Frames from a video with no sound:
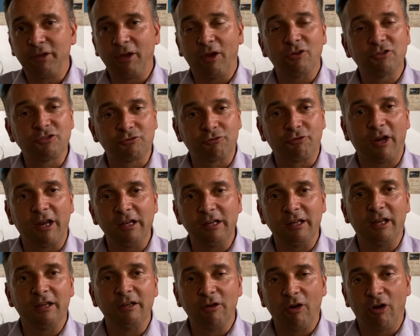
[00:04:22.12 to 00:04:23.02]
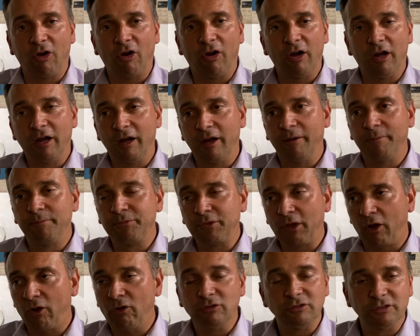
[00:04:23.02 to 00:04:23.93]
Quindi fecero un
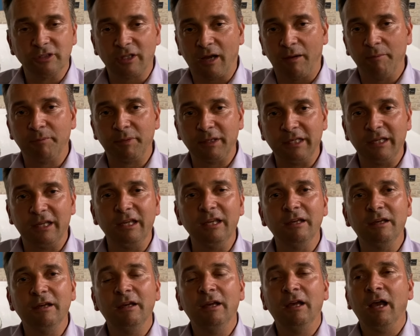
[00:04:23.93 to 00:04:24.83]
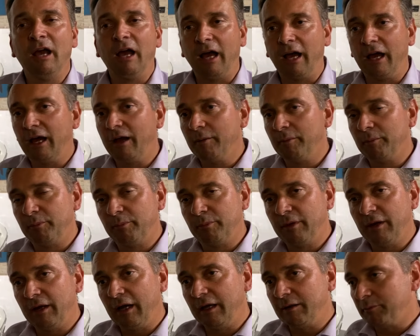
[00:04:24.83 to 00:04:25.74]
accordo molto interessante.
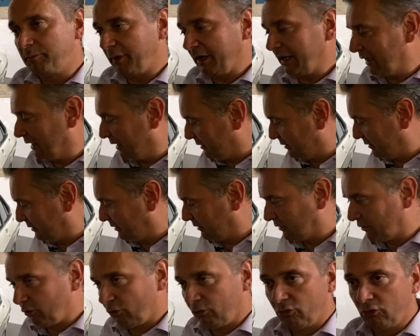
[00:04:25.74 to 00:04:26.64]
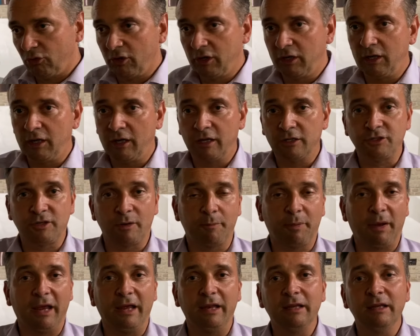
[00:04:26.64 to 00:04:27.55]
Comprarono lo chassis dalla Holden,
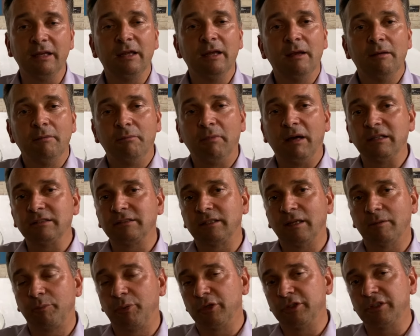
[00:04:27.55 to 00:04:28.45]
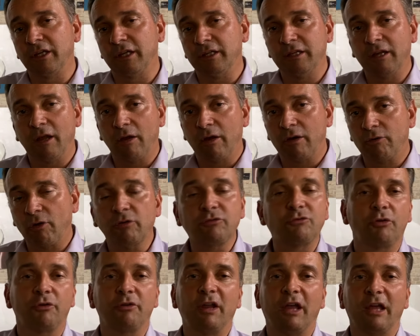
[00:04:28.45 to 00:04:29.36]
lo fecero spedire in Giappone,
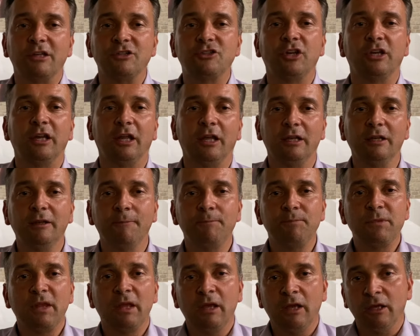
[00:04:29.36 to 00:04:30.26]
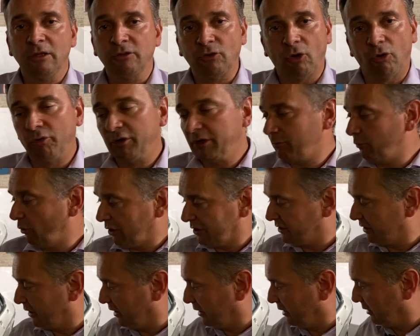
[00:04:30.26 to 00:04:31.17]
ci misero sopra un motore
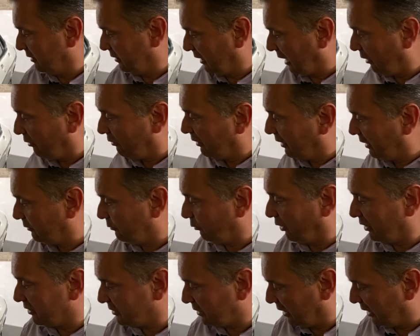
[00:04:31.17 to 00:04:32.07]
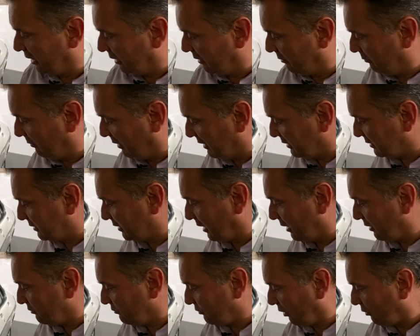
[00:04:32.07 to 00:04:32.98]
rotativo e così nacque
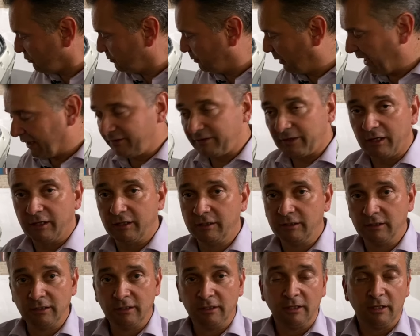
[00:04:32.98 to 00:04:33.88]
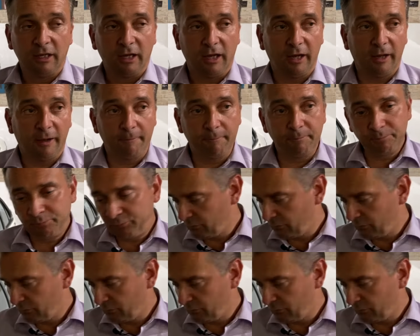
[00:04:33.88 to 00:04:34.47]
la Mazda Road Pacer.